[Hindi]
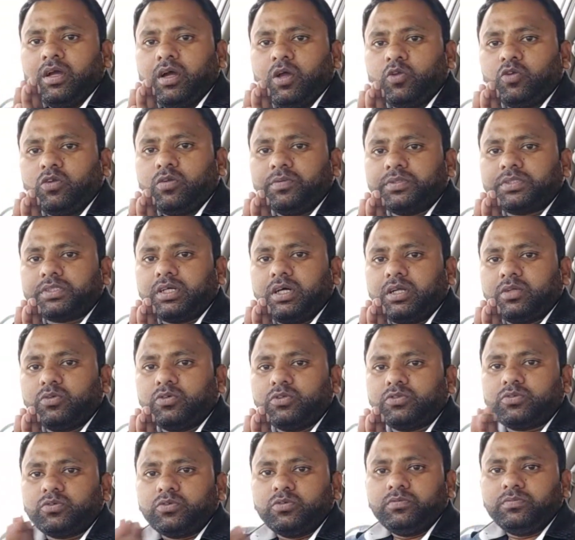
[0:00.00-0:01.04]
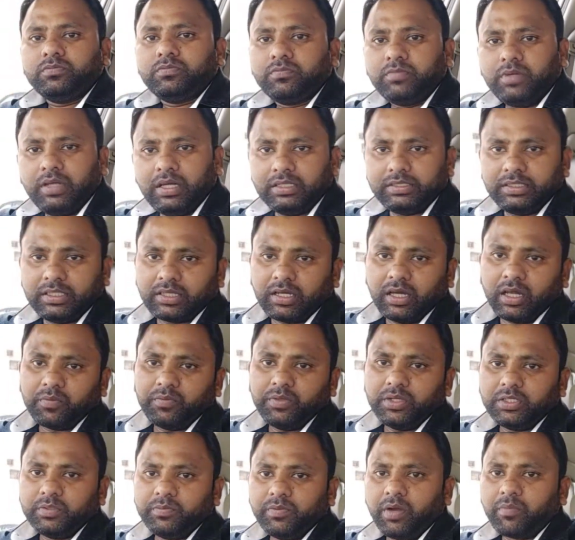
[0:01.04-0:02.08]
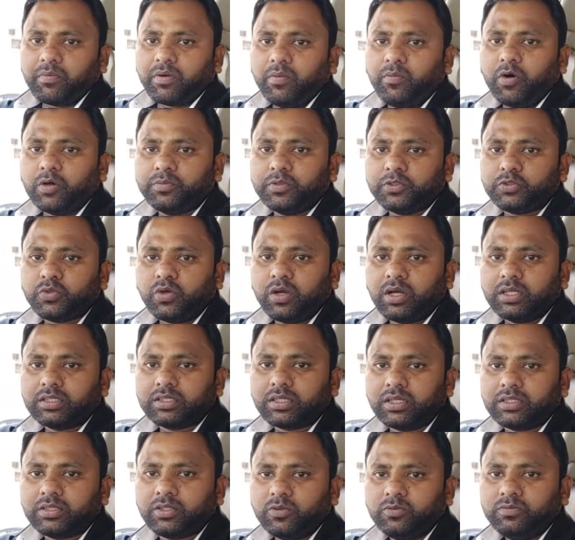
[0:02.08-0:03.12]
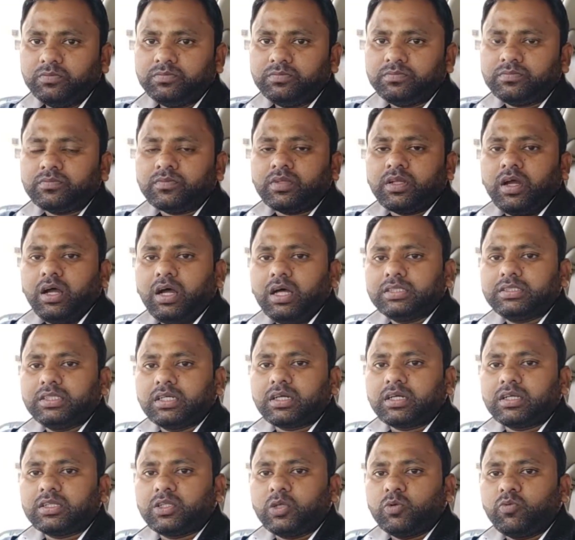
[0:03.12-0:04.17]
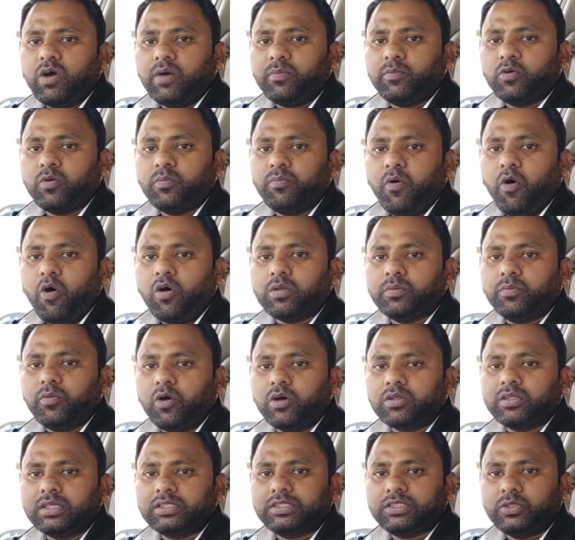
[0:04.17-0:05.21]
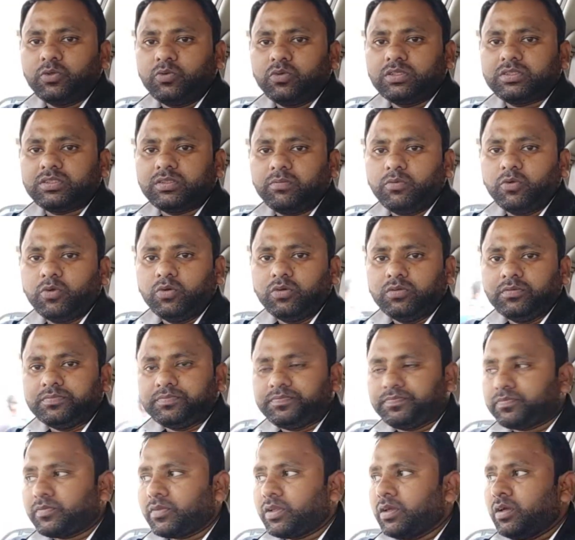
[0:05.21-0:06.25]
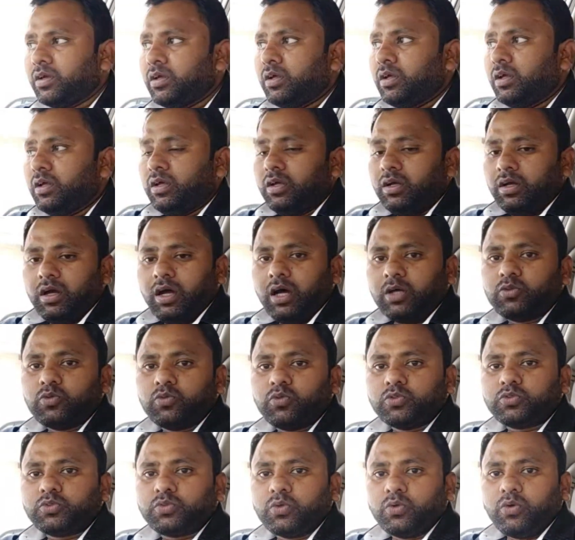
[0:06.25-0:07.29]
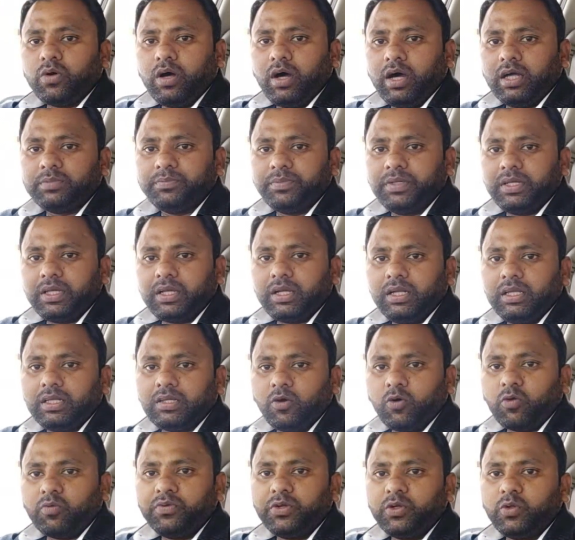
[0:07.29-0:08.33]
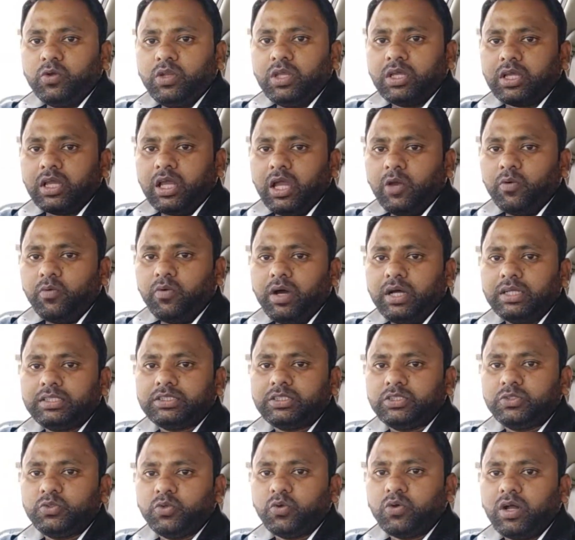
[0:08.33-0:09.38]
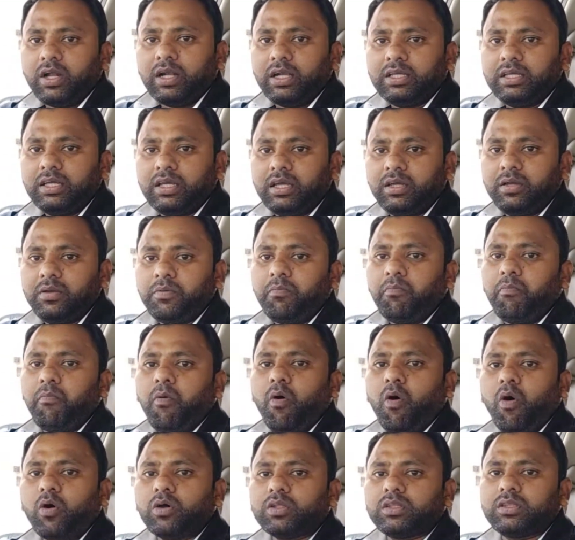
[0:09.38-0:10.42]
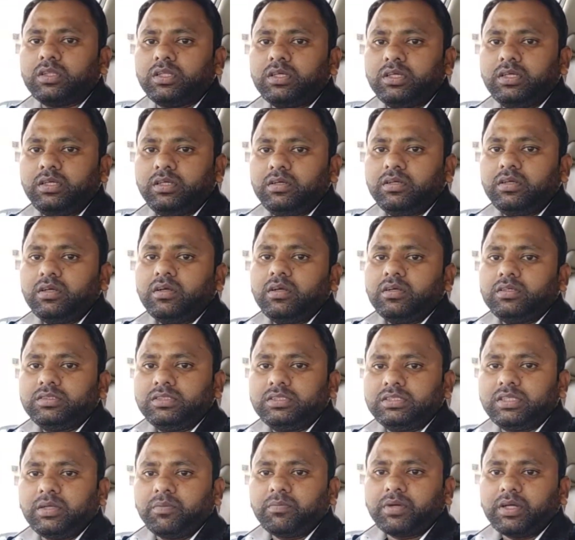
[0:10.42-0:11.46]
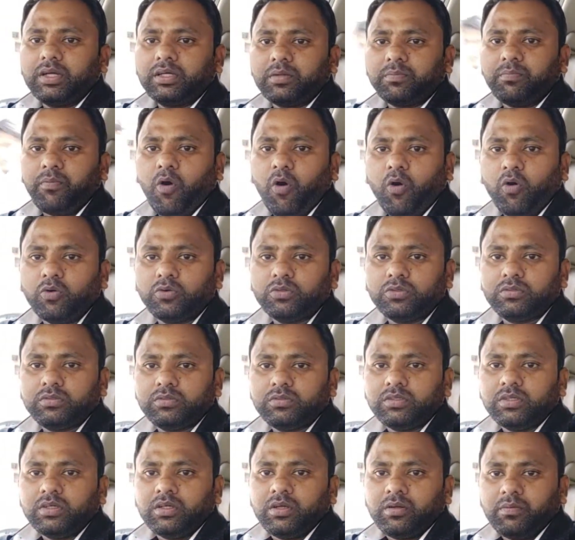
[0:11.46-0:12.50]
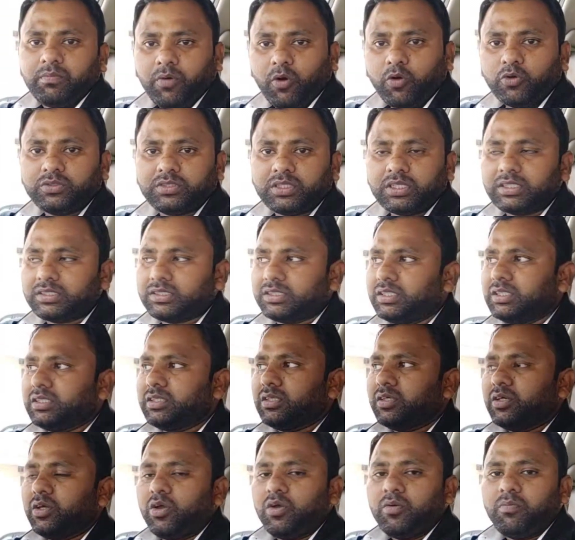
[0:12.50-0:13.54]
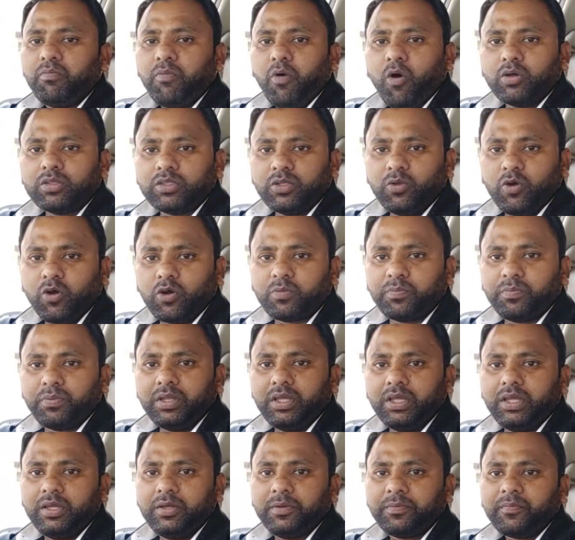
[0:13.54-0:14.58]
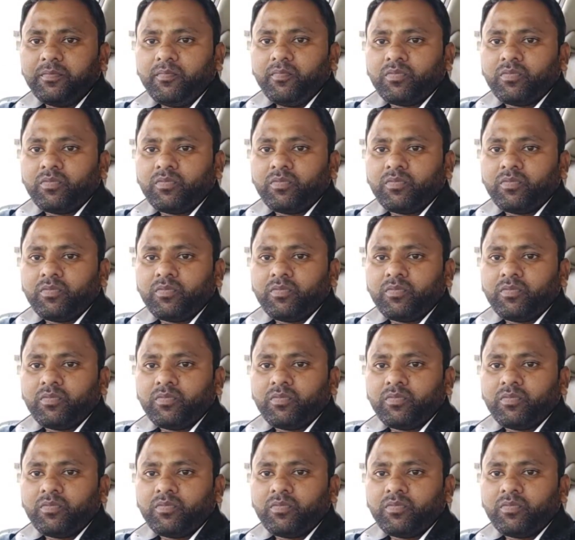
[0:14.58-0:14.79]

हेलो नमस्कार दोस्तों मैं अजय कार विलेज में आपका बहुत बहुत स्वागत करता हूँ आशा करता हूँ आप लोग बहुत बहुत अच्छे होंगे सब लोग हाँ तो दोस्तों आज मैं एक गाड़ी का और वीडियो लेके आया हूँ आज की जो गाड़ी है बहुत ही जिसे हम कहें बहुत बहुचर्चित बहुत ही लोकप्रिय